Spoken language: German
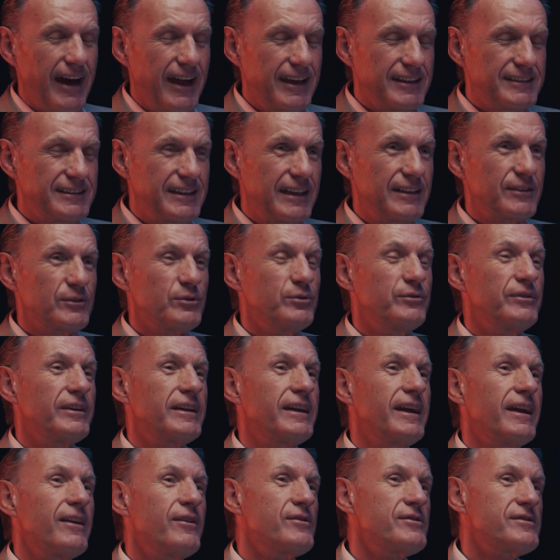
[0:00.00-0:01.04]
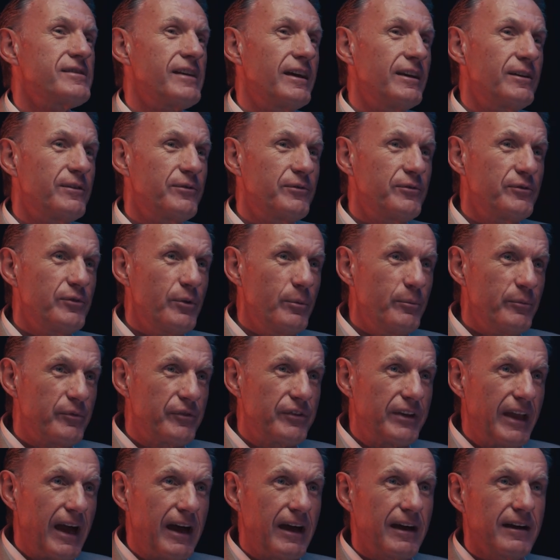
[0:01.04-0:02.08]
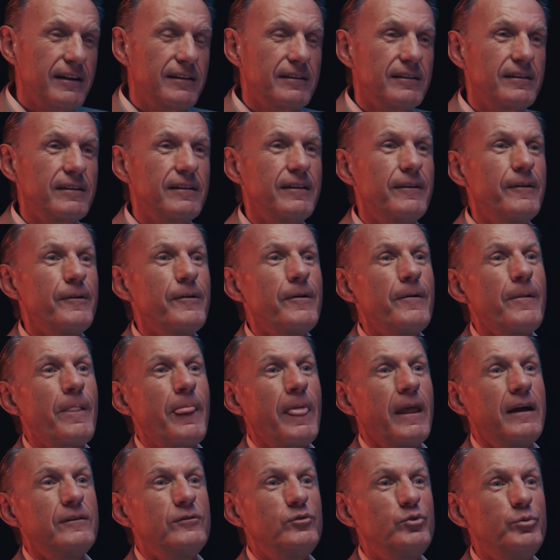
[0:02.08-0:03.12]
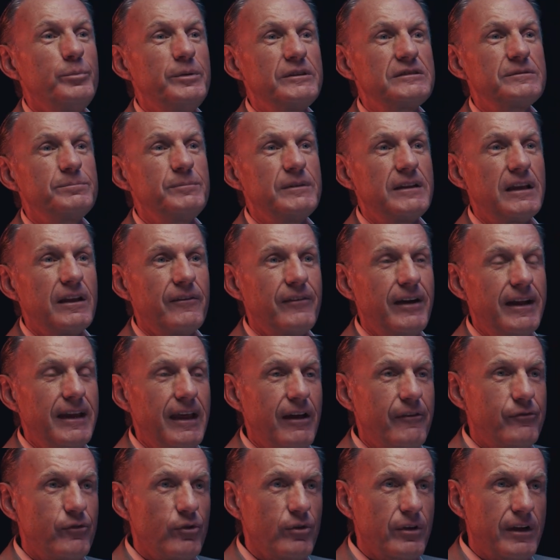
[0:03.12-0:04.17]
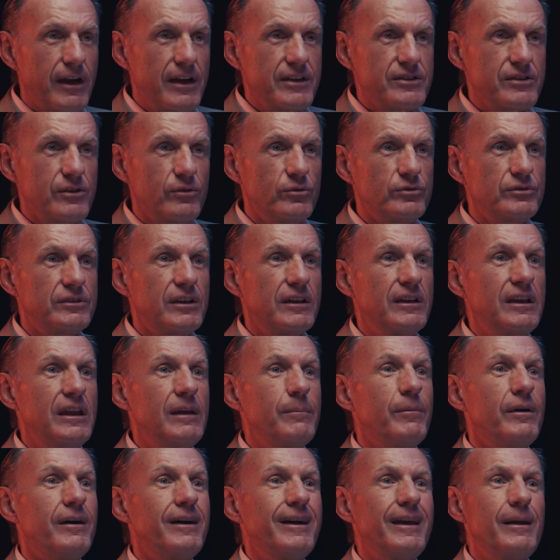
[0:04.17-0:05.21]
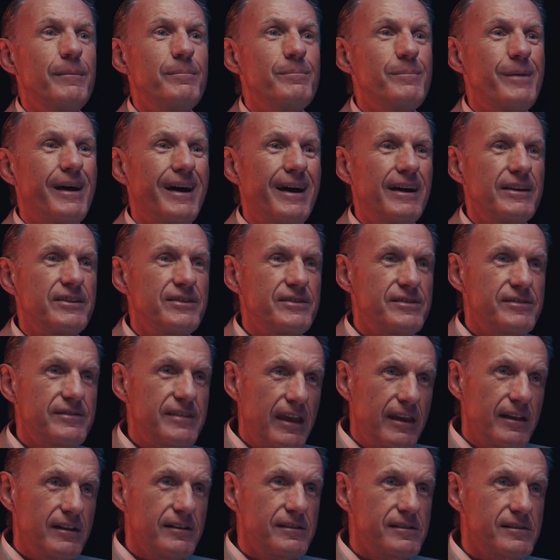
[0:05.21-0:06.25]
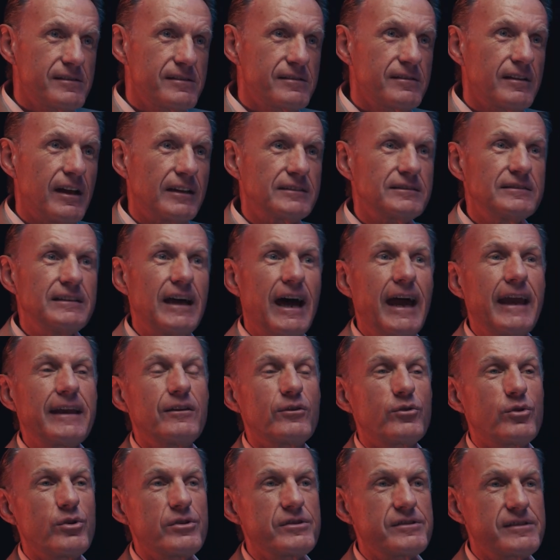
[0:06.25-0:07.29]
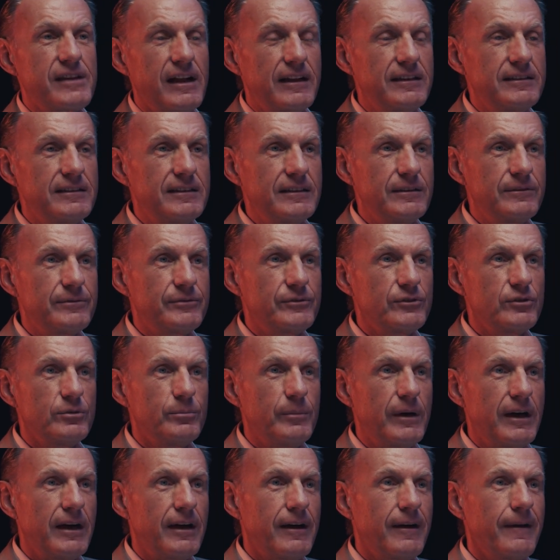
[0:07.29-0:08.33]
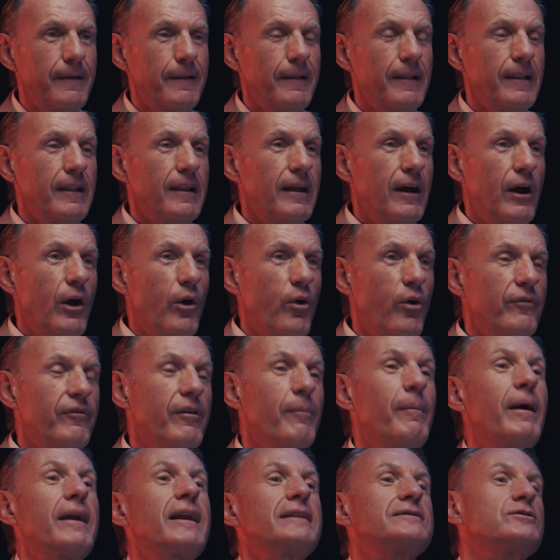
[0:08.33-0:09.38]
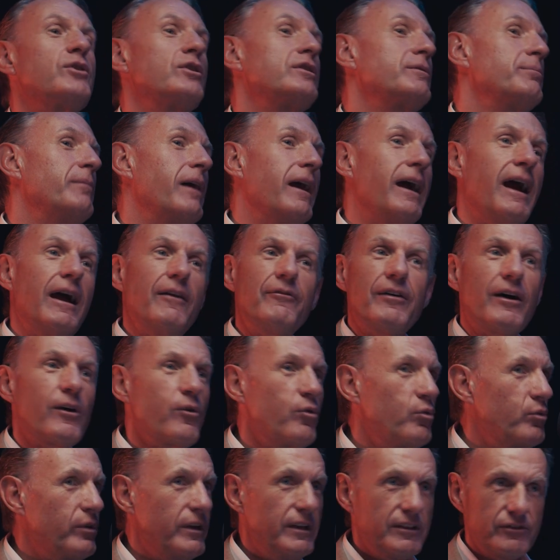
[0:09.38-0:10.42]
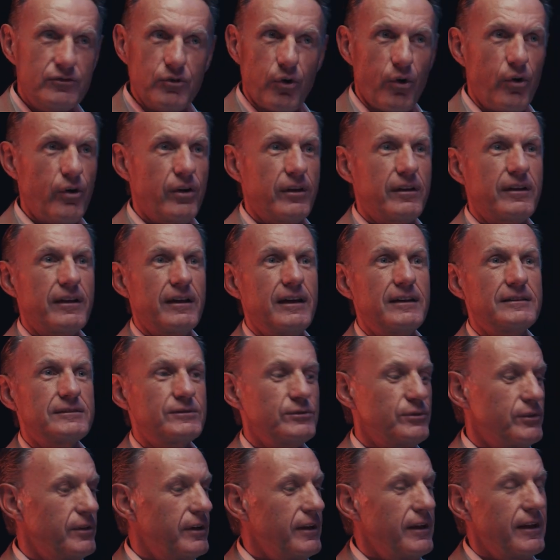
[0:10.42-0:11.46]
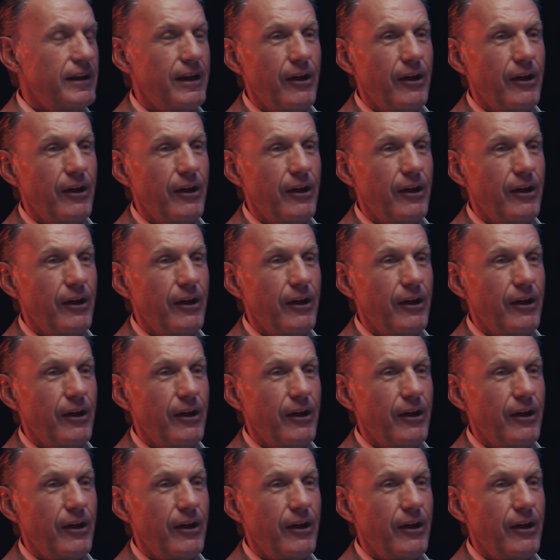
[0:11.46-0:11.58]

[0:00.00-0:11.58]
Alessandro, wir kennen uns seit fünf Jahren. Du bist mittlerweile erfolgreicher Unternehmer im Bereich Sales, hast eine eigene Consulting-Firma und wir machen jetzt heute mal einfach Real Talk. Ja, so also ja.